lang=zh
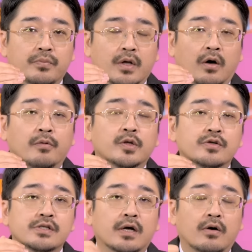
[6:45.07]
哦，我们都
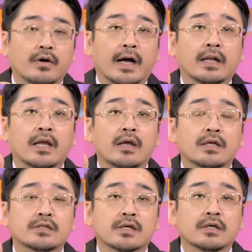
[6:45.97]
知道红海第一
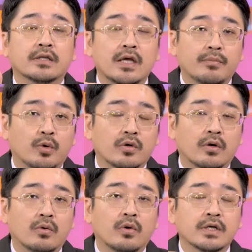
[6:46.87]
这个第一波
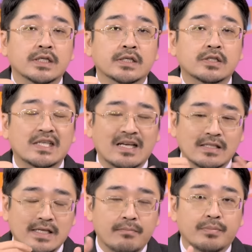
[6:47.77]
供货，而且占
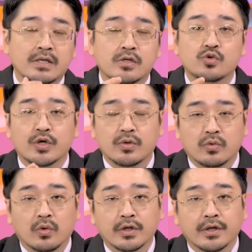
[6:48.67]
占比是最
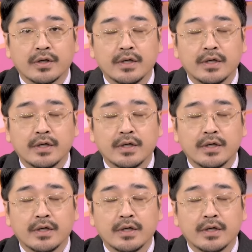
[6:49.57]
多的。